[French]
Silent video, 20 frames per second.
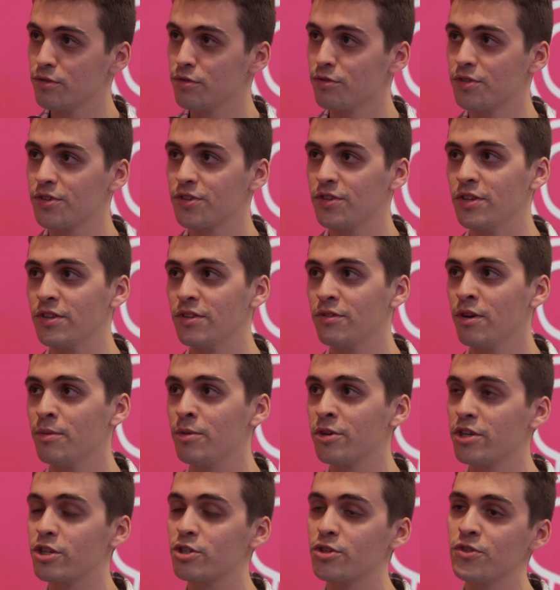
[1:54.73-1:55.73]
Donc c'était
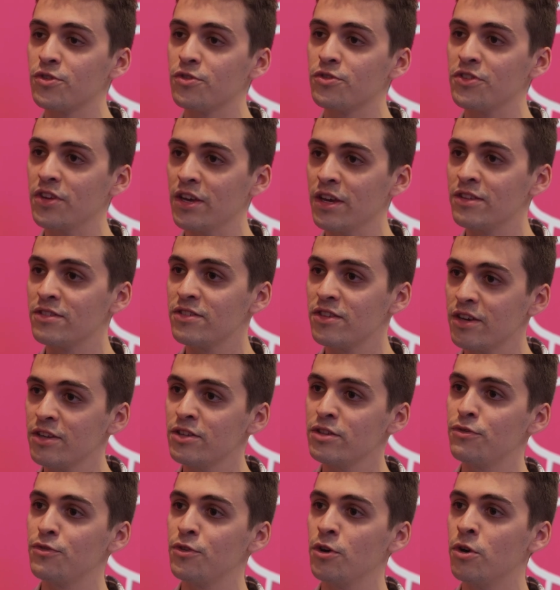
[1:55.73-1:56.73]
vraiment quelque chose de très très
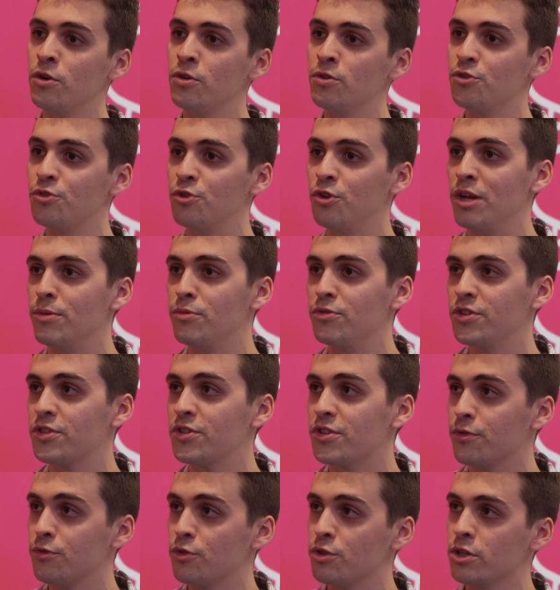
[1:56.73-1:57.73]
différent de la musique
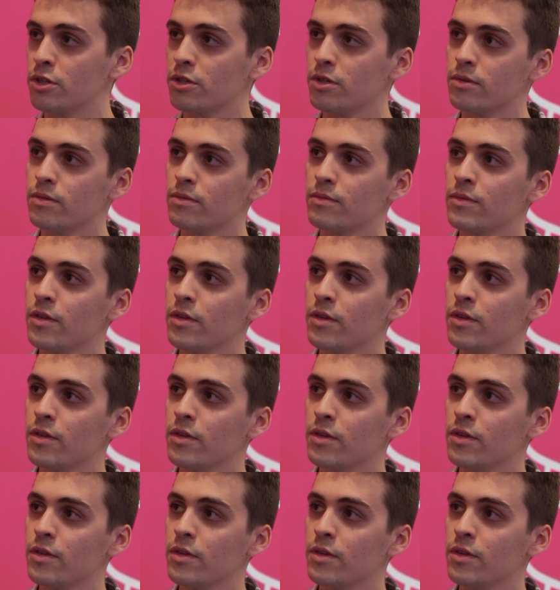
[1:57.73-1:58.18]
symphonique.